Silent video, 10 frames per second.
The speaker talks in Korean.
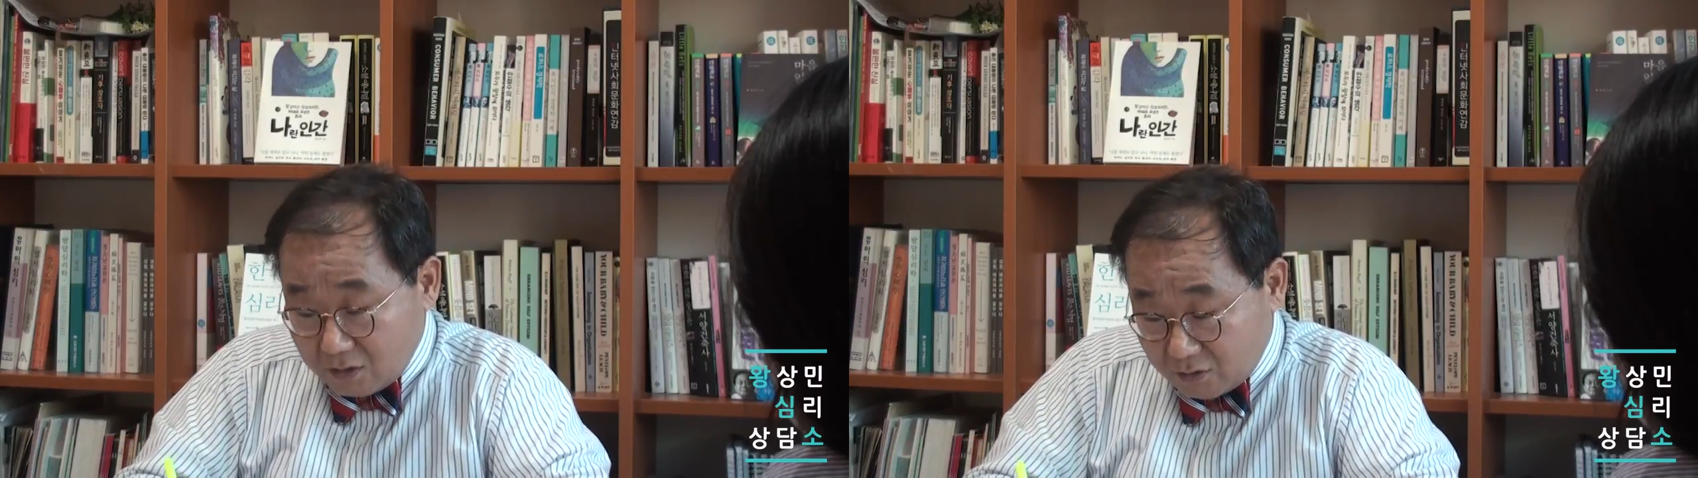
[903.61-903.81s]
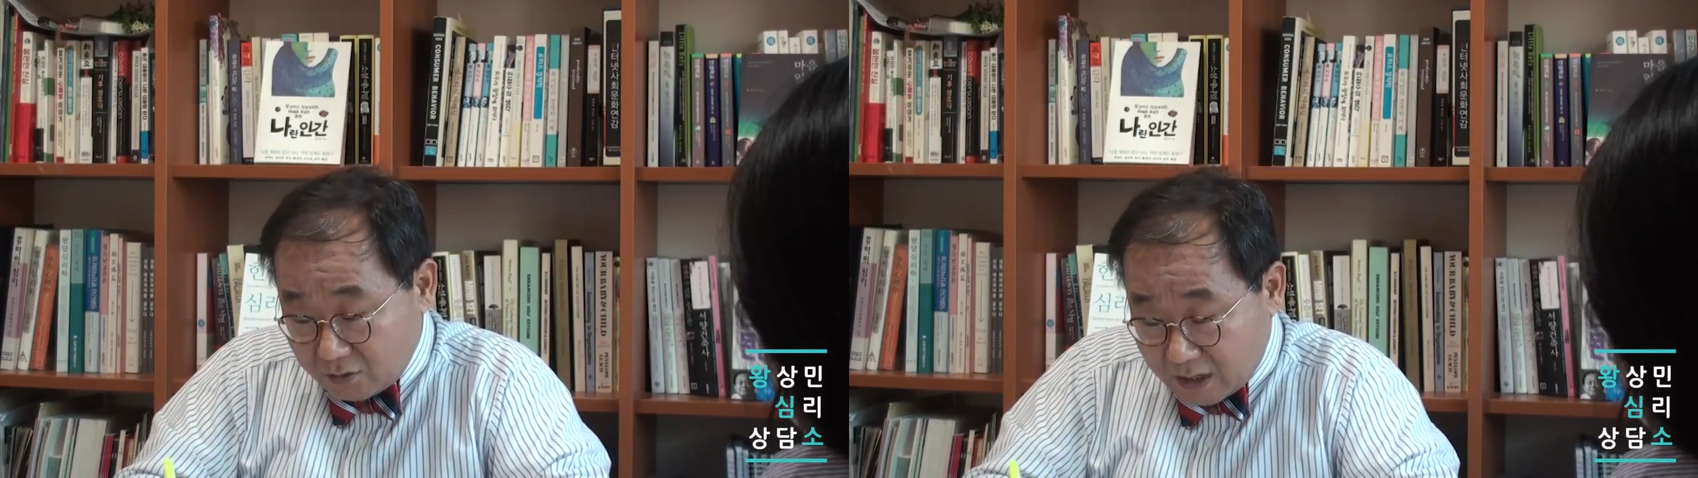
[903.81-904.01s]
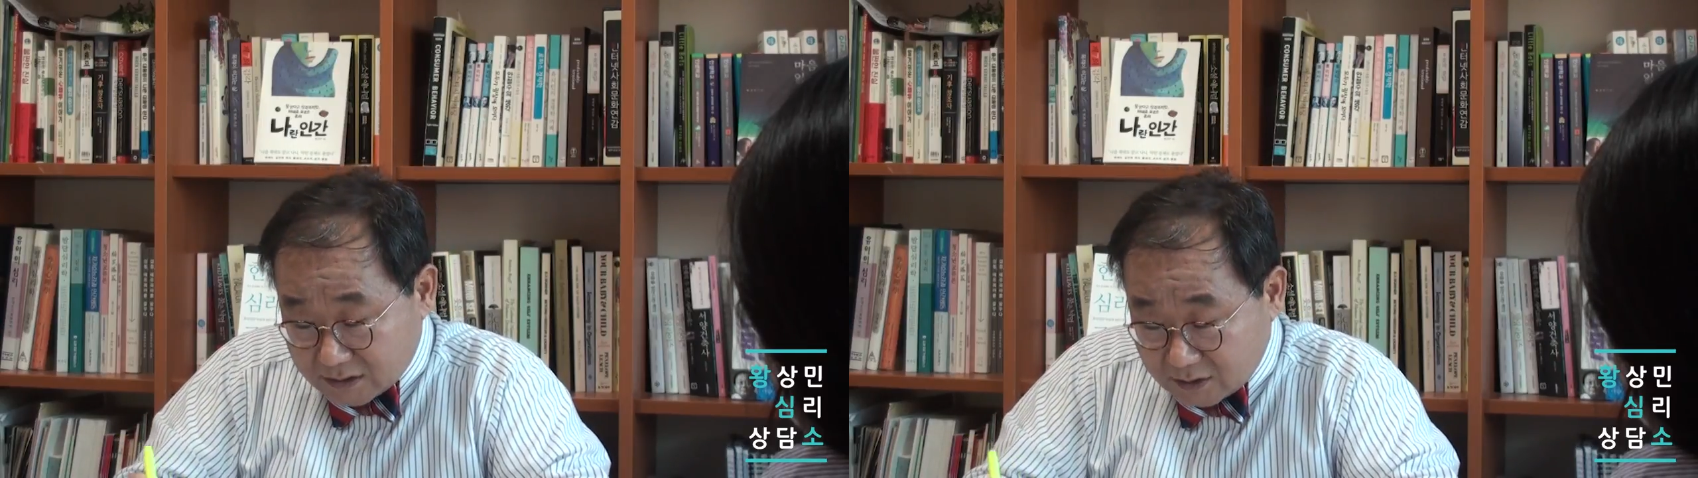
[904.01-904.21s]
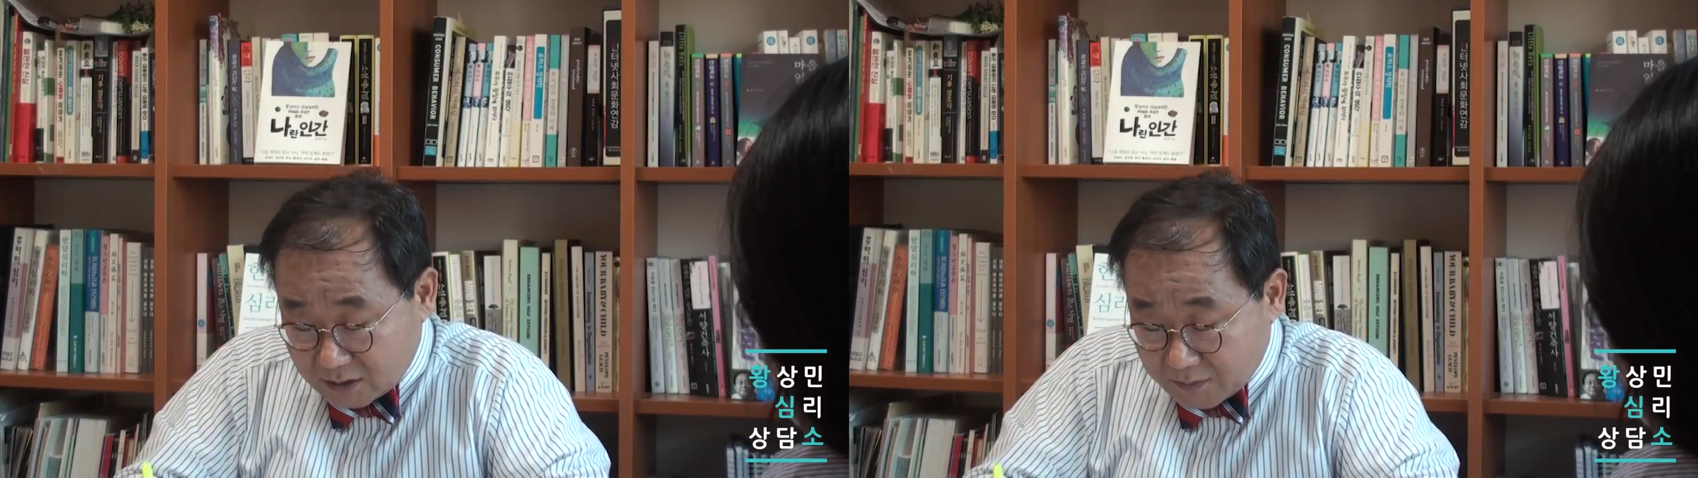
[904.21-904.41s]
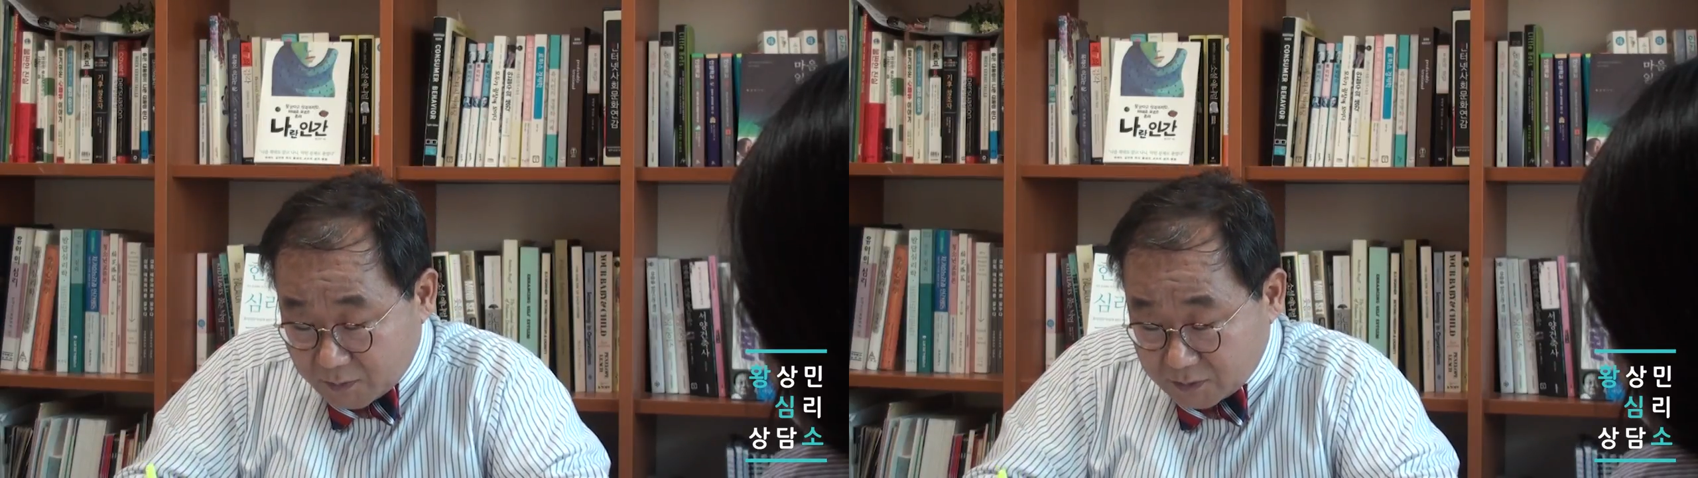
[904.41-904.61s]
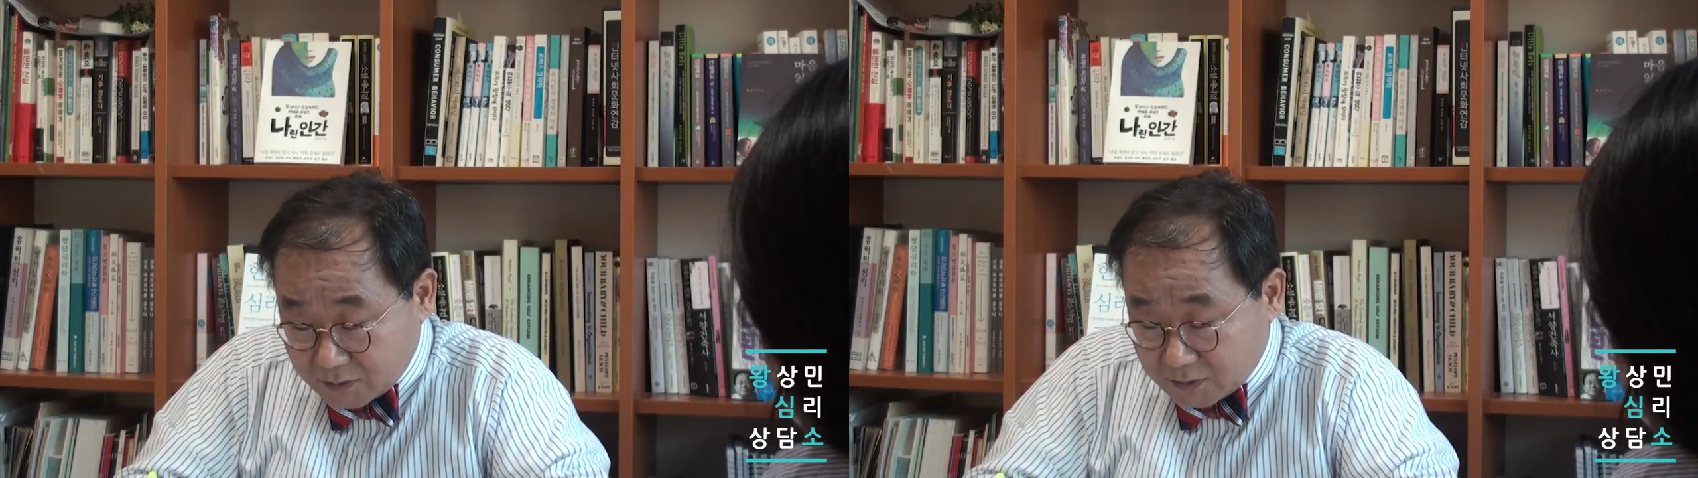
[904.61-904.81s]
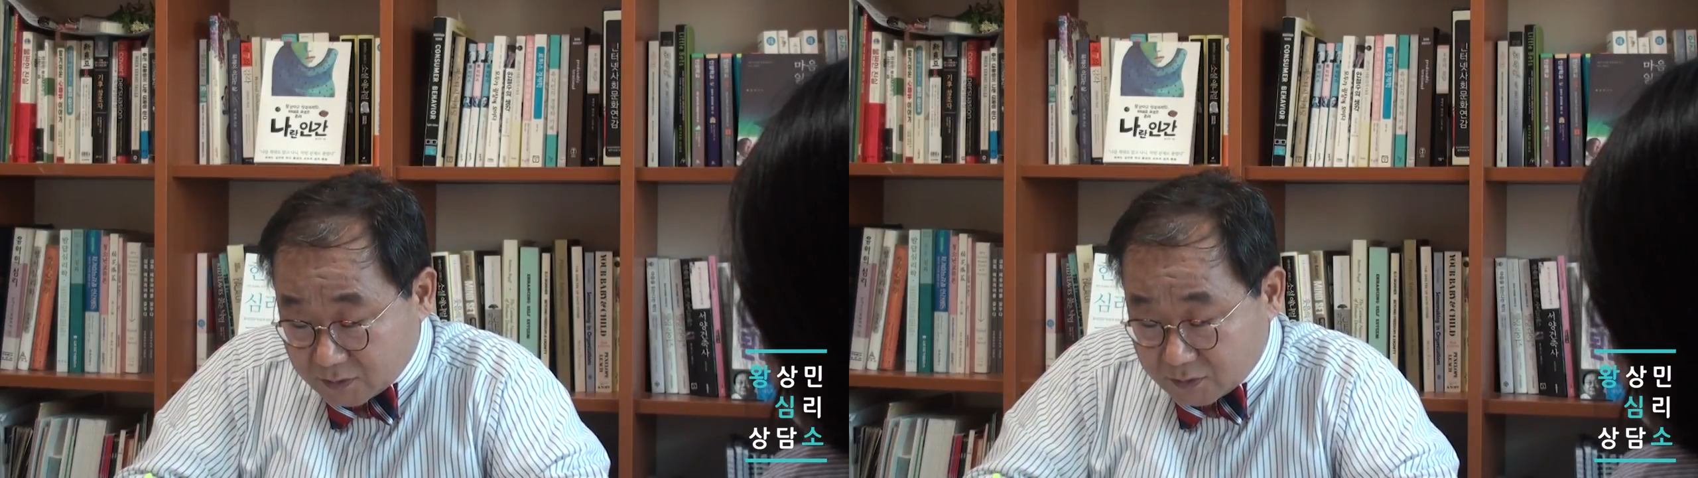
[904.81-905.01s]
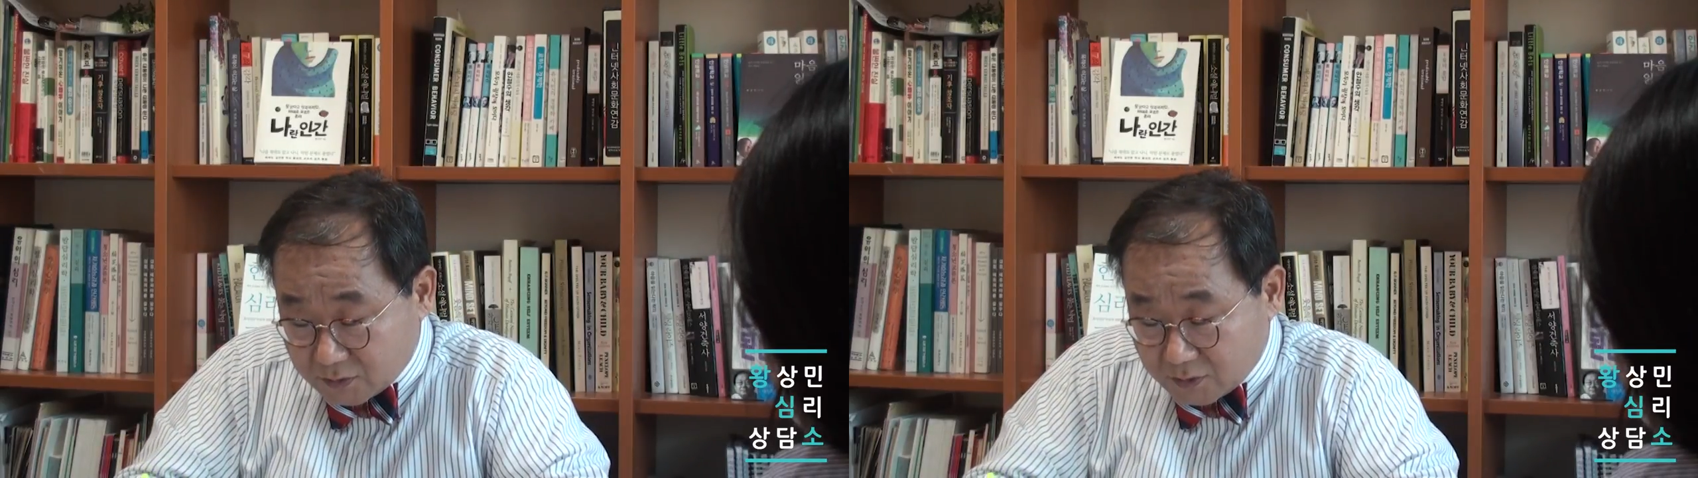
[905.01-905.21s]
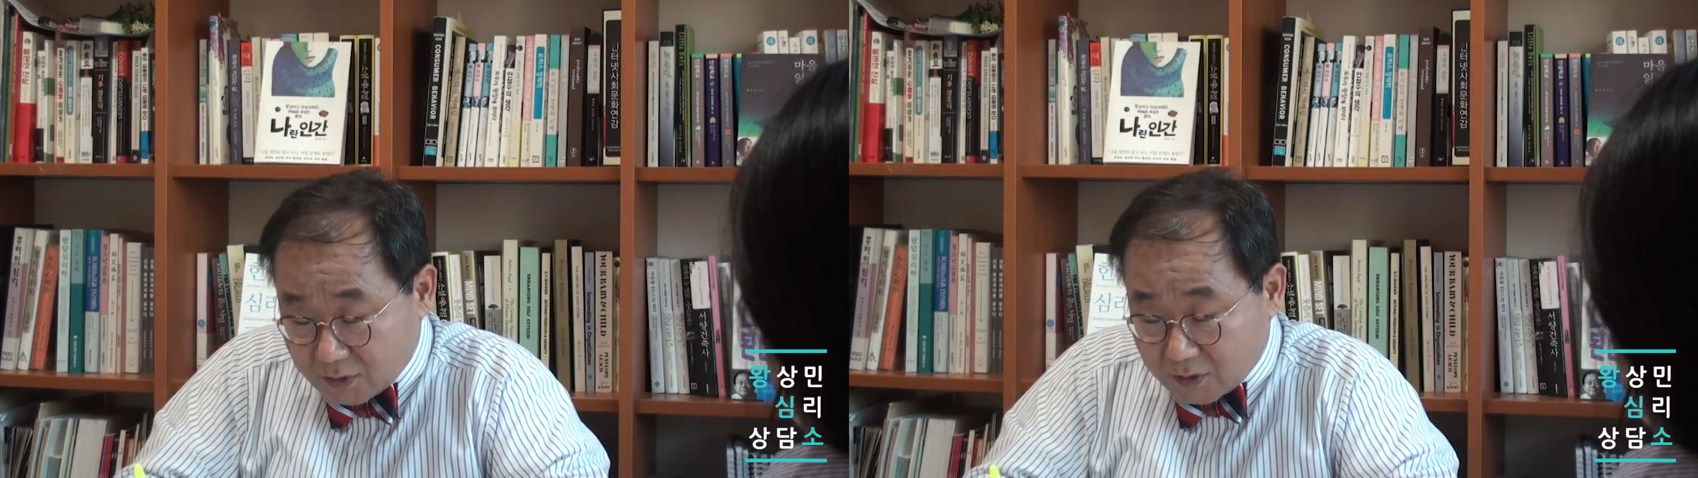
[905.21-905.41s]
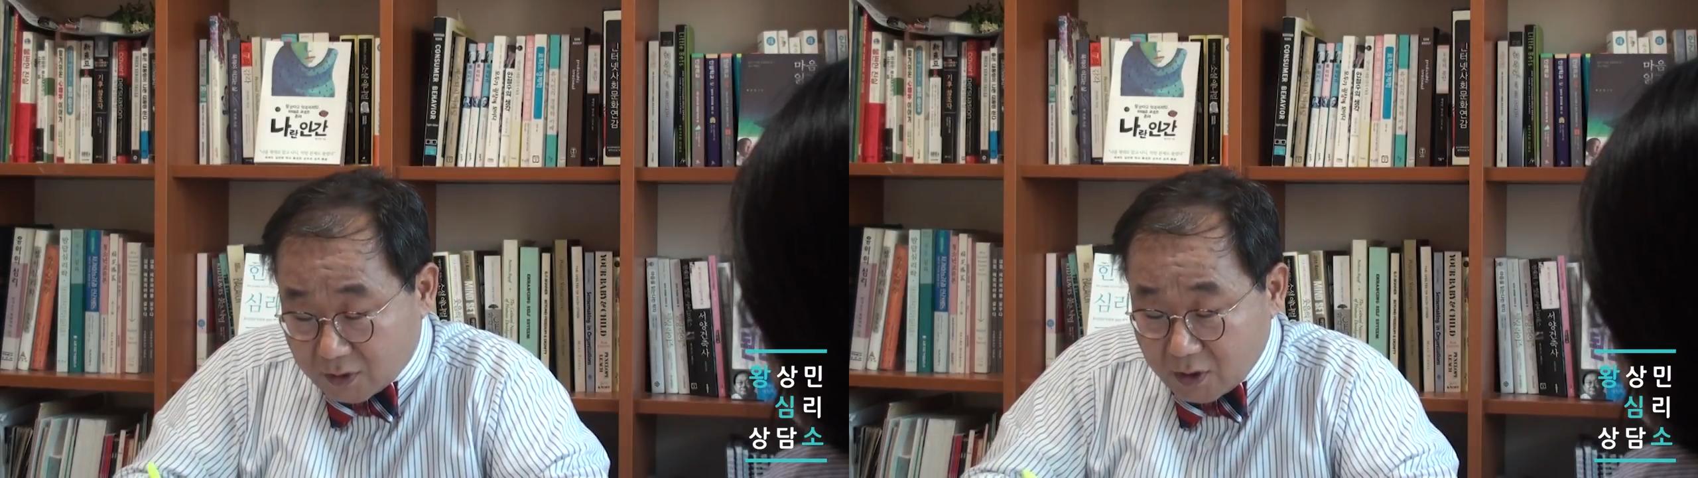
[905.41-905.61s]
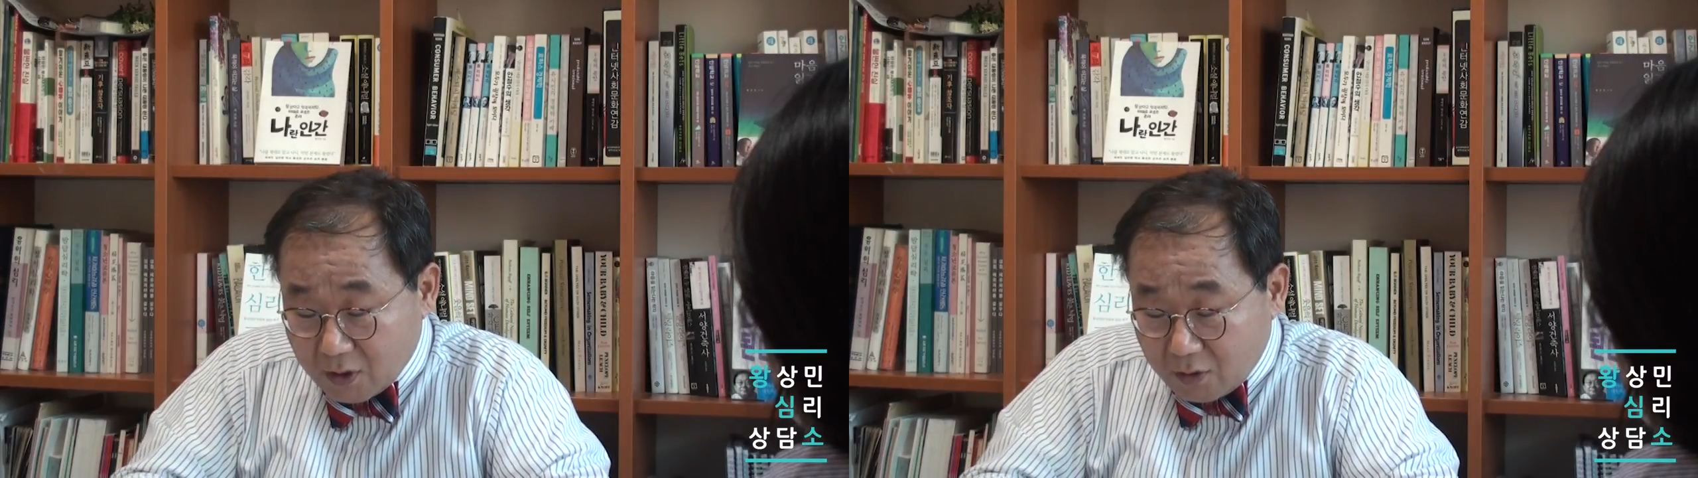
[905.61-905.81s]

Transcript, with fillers: 그걸 가장 대표적인 특성이